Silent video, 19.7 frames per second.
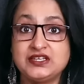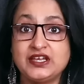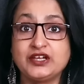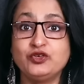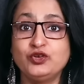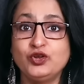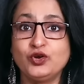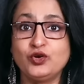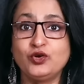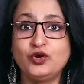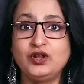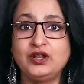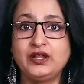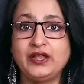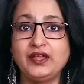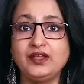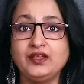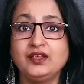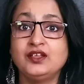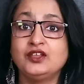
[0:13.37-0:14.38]
যেগুলো
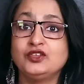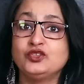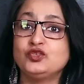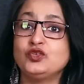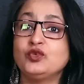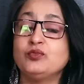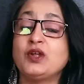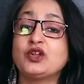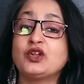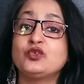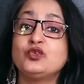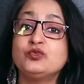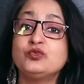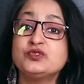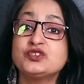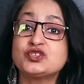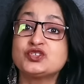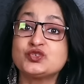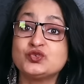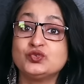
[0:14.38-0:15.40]
করলে তোমার
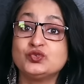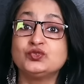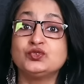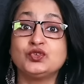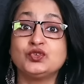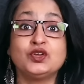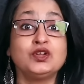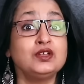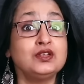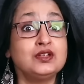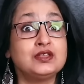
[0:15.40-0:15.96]
খুব সুন্দর